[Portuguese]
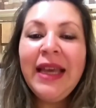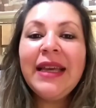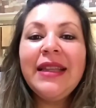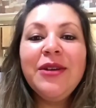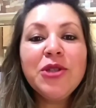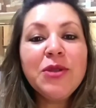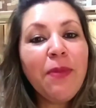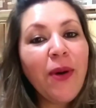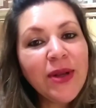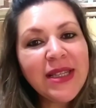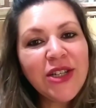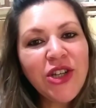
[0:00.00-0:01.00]
Que Deus
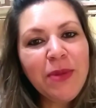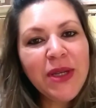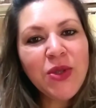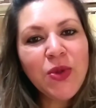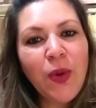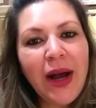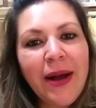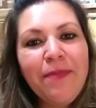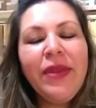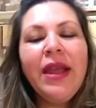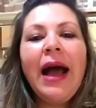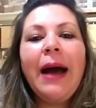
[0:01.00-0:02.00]
possa te abençoar,
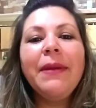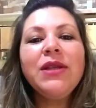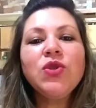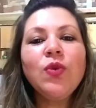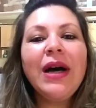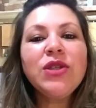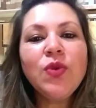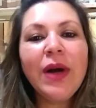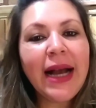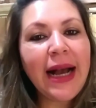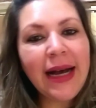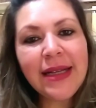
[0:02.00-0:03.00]
abençoar a sua
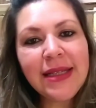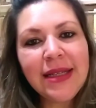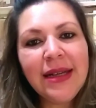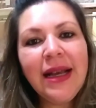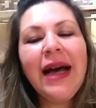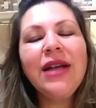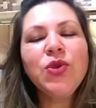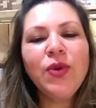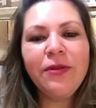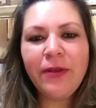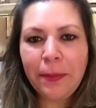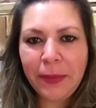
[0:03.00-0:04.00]
casa, a sua
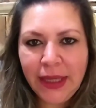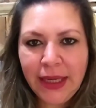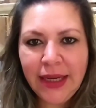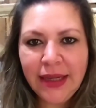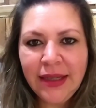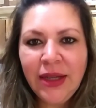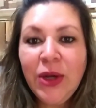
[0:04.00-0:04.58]
família,